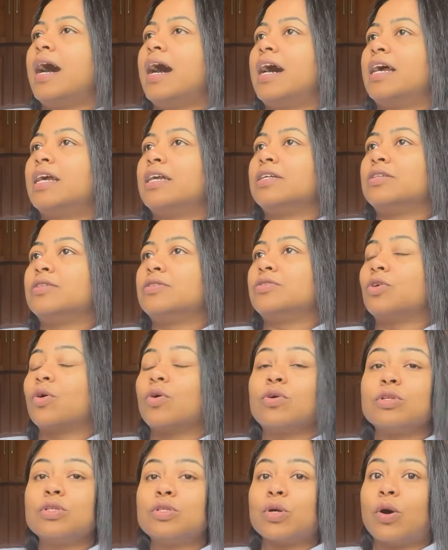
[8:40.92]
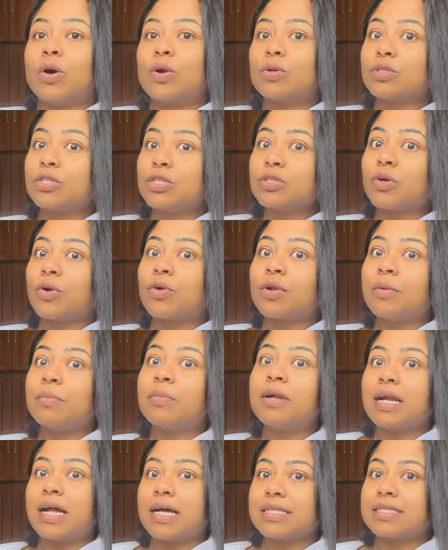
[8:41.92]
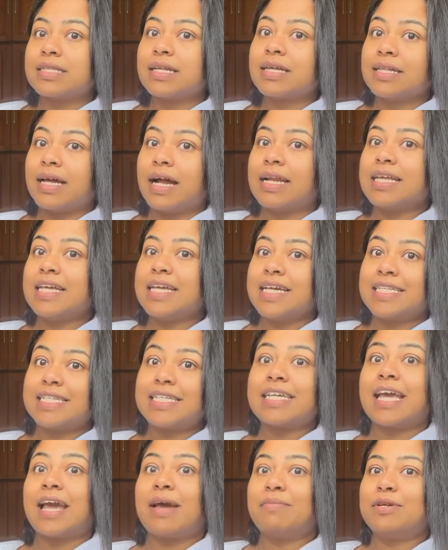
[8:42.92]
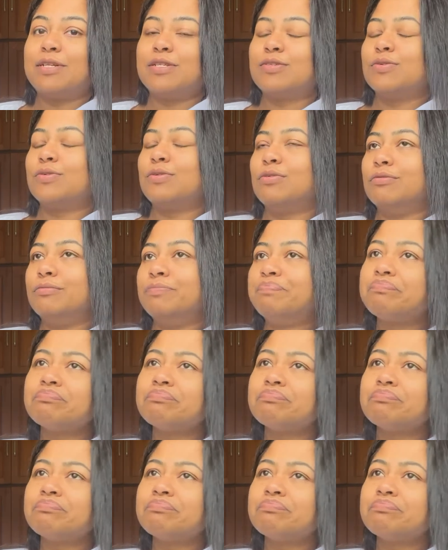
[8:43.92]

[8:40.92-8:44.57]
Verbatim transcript: আর যখন ঝড় হচ্ছে তখন আমরা রাস্তায় দাঁড়িয়ে আছি ক্যাবের জন্য